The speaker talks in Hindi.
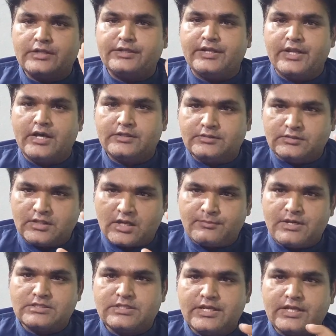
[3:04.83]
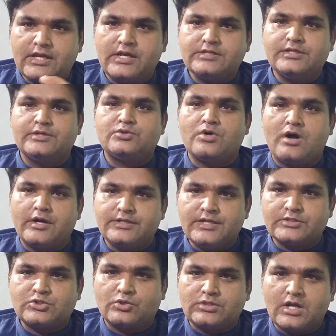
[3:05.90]
नया नगमा देगा ये जो आ रही
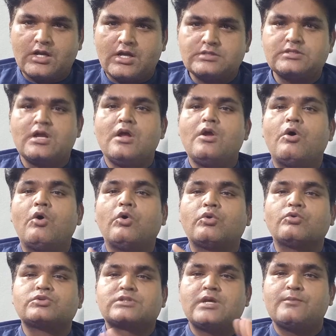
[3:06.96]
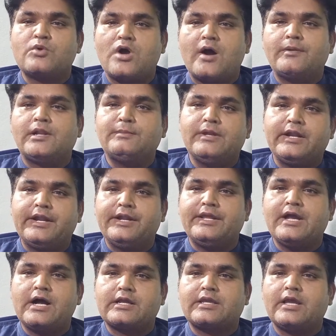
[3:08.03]
है चौदह अगस्त और उसके मुकाबले में
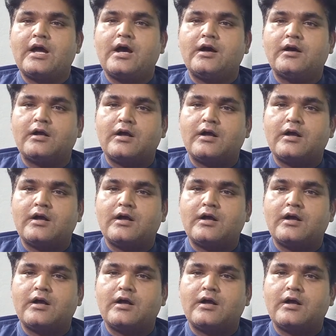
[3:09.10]
इंडिया क्या